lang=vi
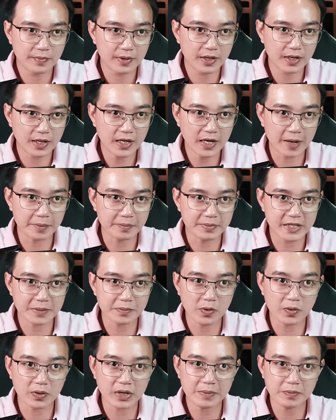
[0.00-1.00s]
Để làm ra
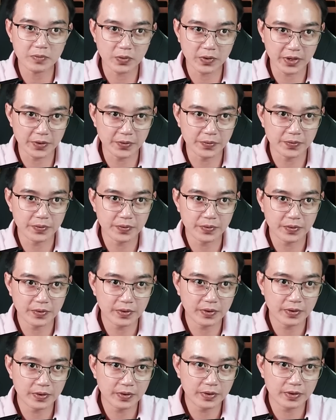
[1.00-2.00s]
một lá bùa yêu,
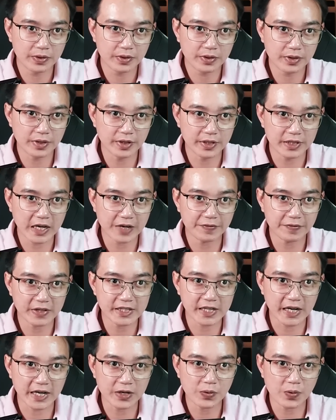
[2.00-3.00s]
người ta phải
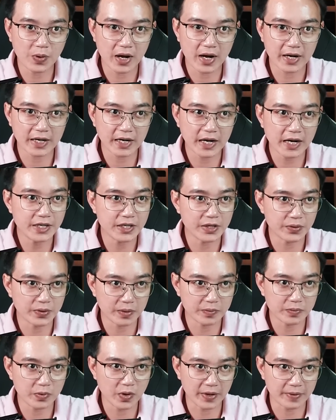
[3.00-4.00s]
trải qua khá nhiều
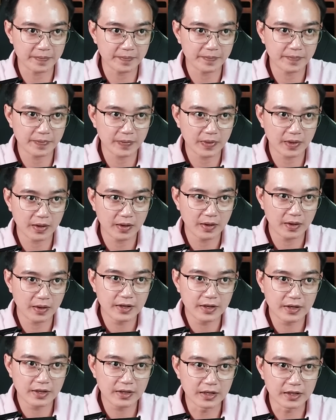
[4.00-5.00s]
công đoạn,
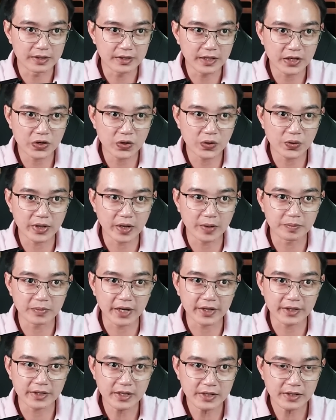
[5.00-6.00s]
nhưng để cô động
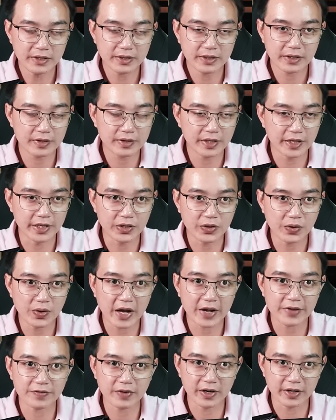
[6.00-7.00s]
lại nhất thì có
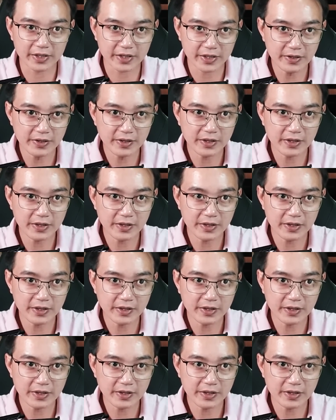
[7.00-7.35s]
2 phần chính.